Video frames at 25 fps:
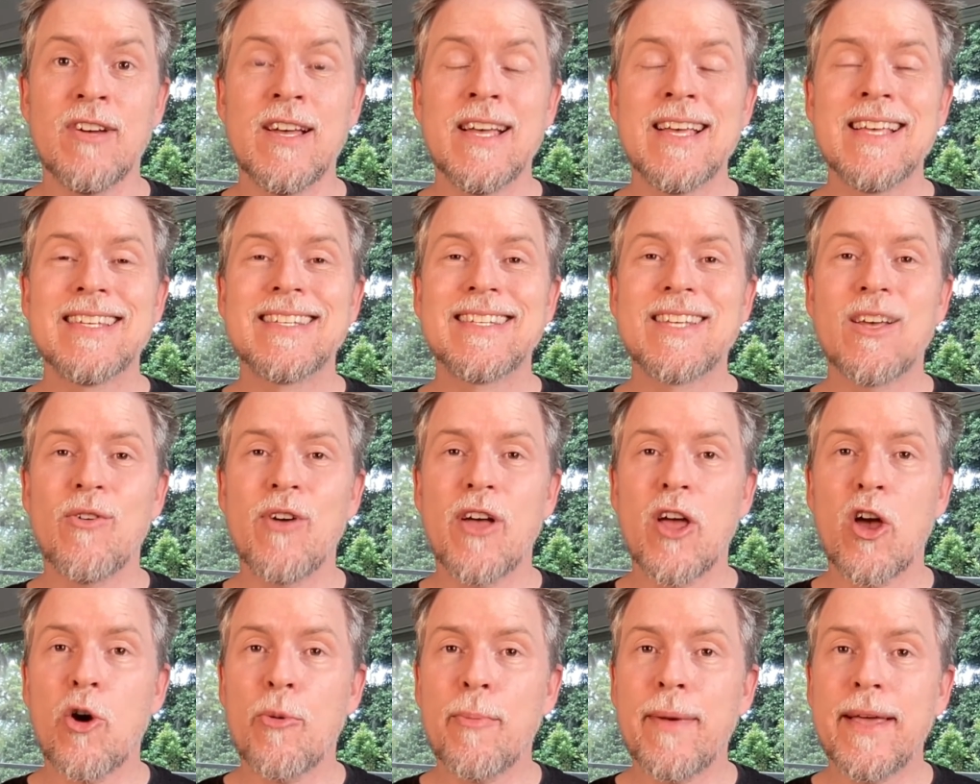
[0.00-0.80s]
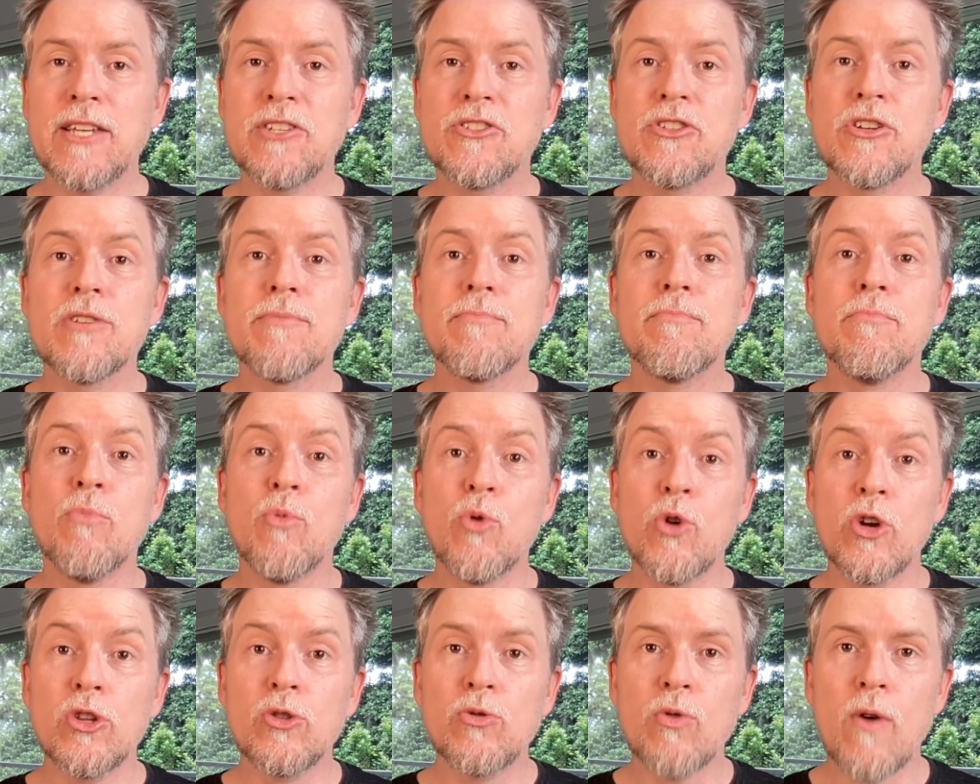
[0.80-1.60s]
são realmente
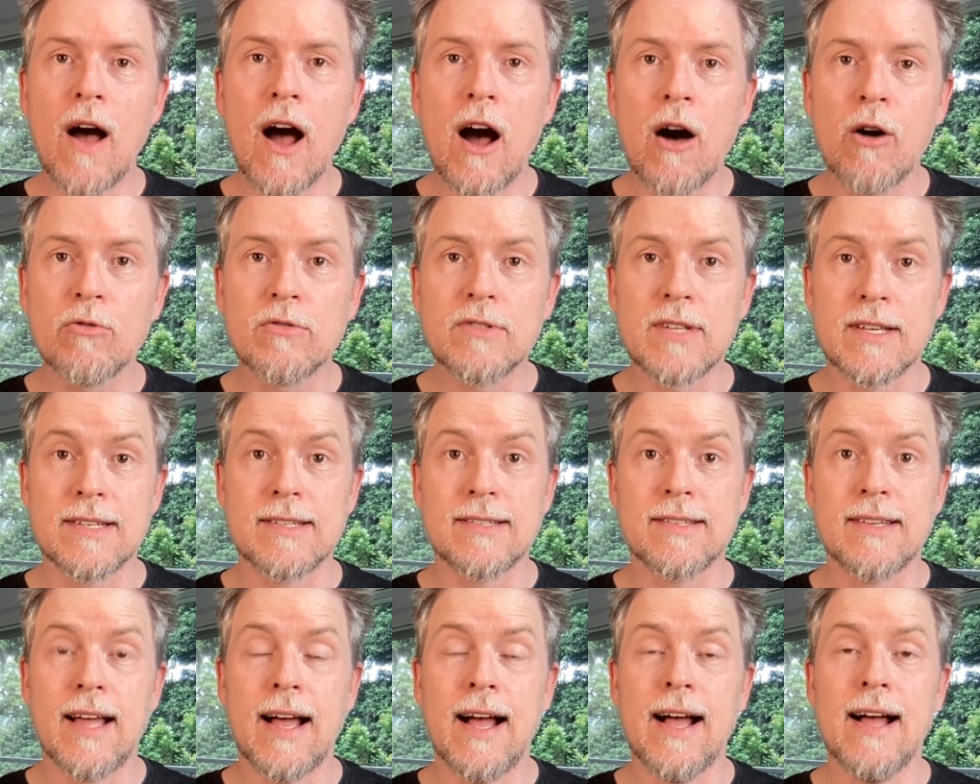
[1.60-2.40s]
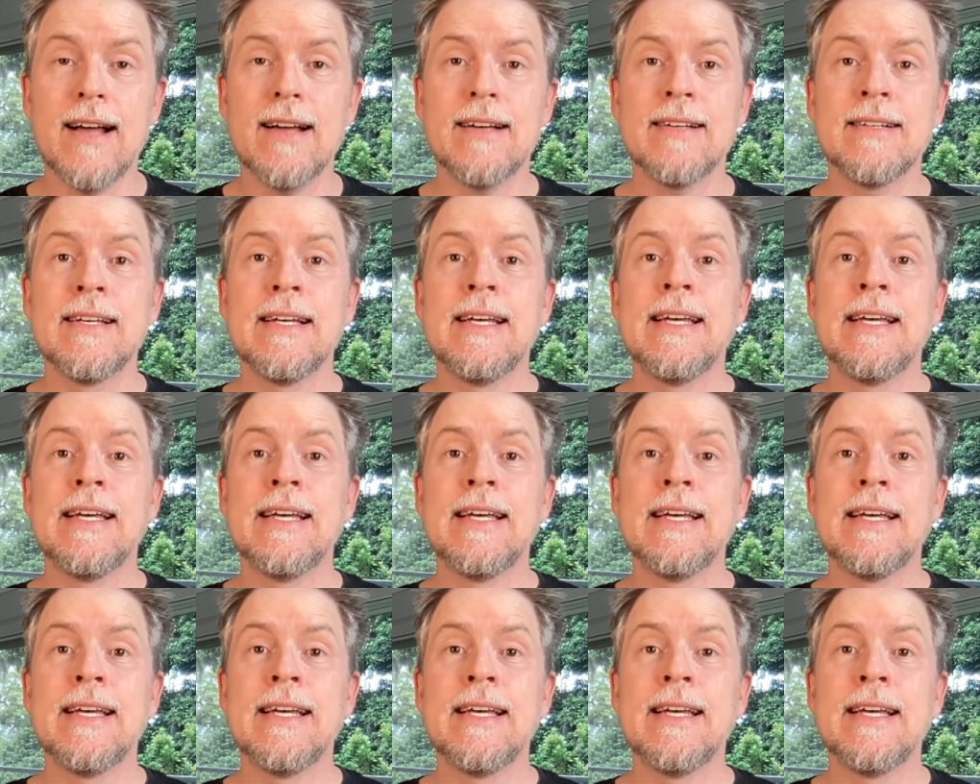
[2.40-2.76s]
muito altas, tá?